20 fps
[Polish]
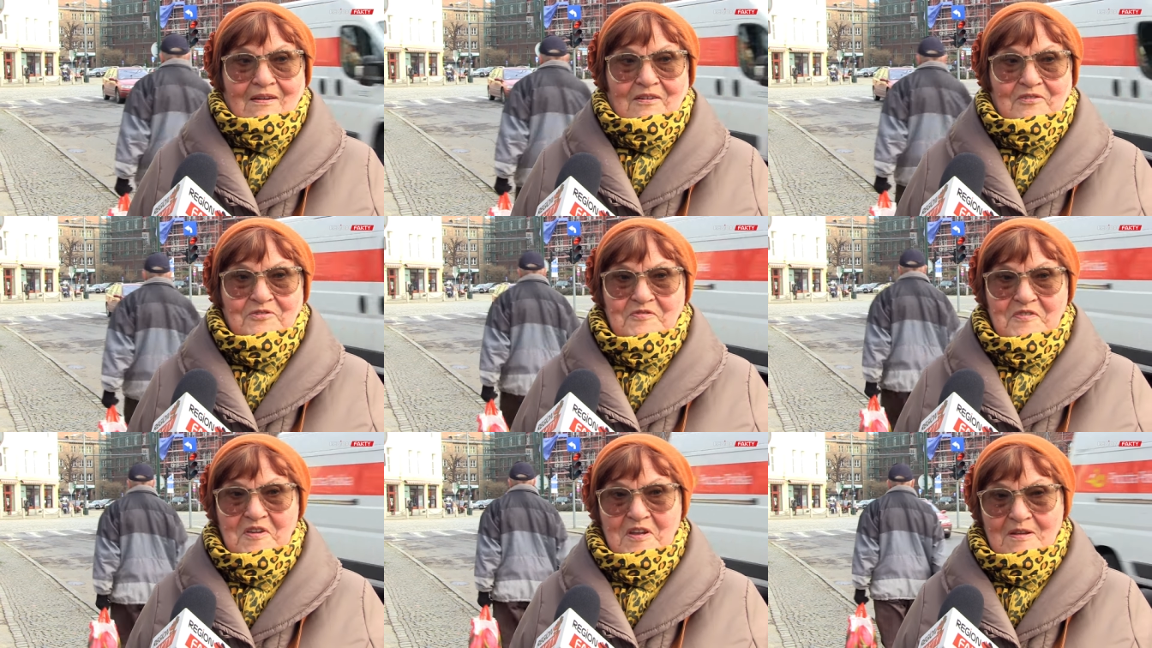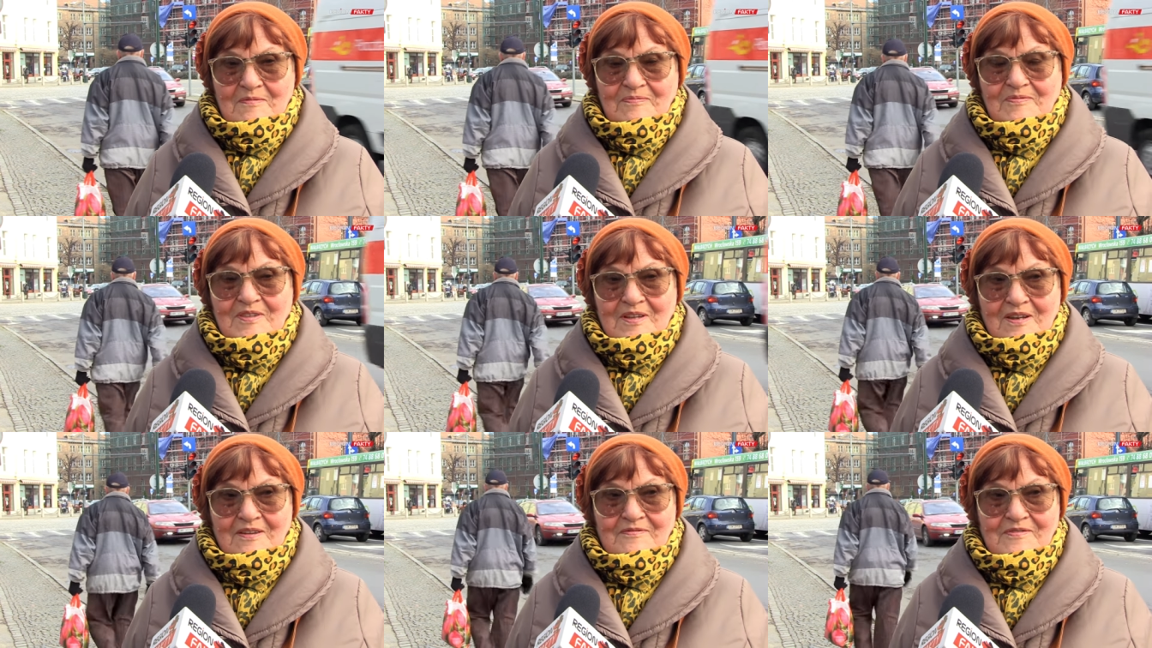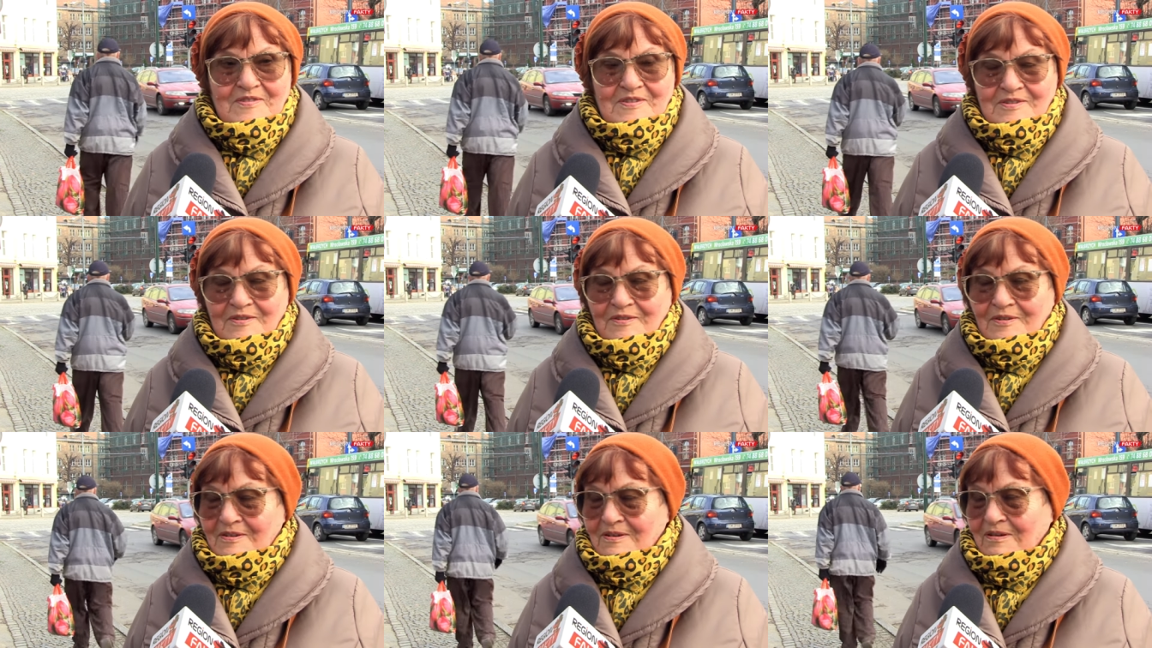Otwieram
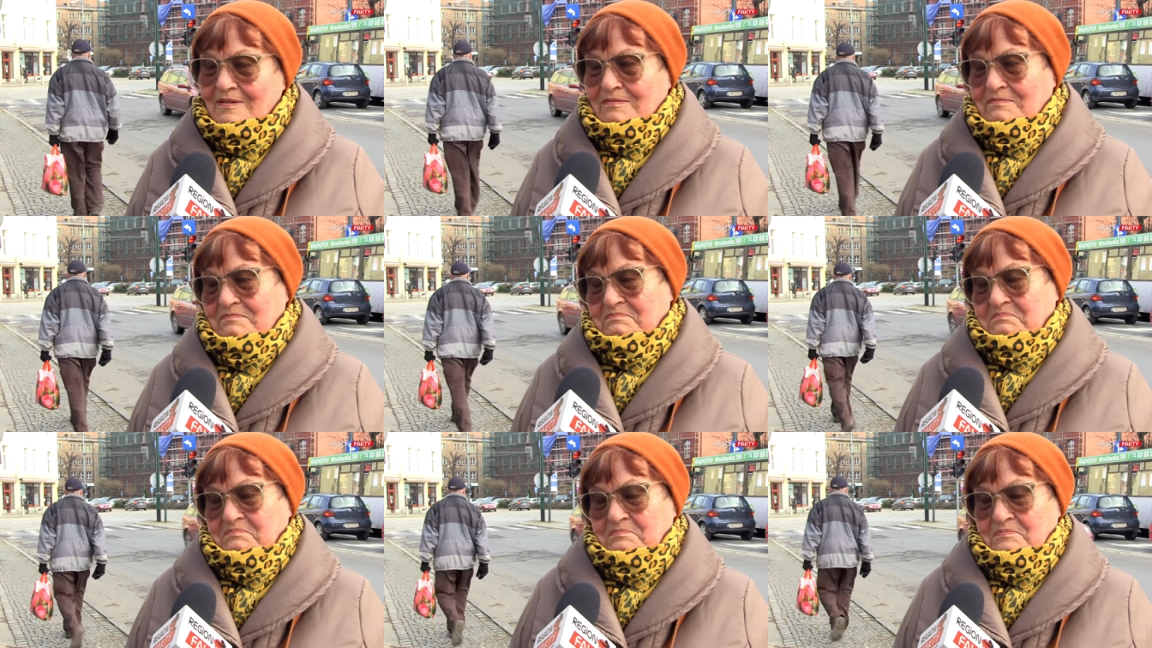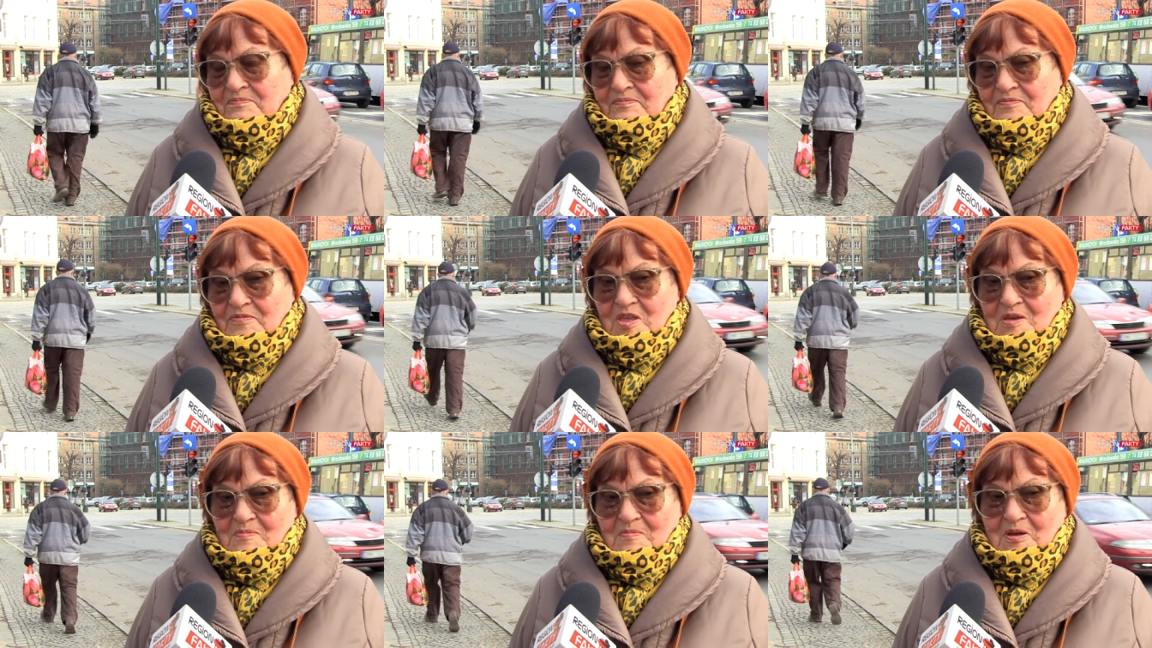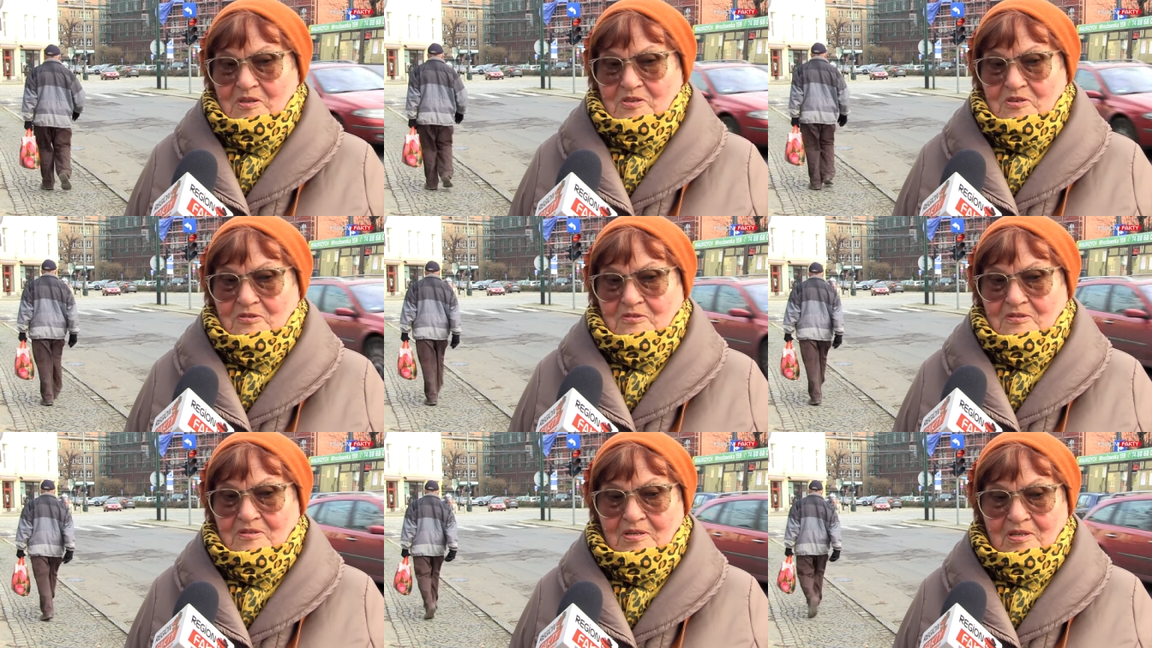telewizor, nie ma
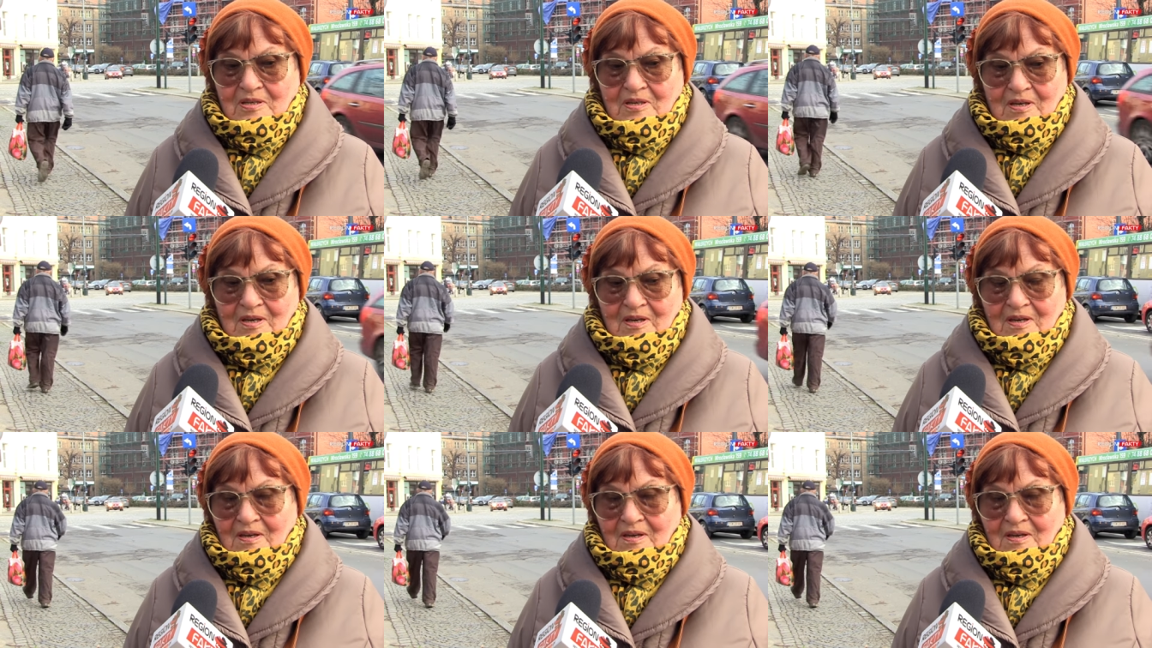nic.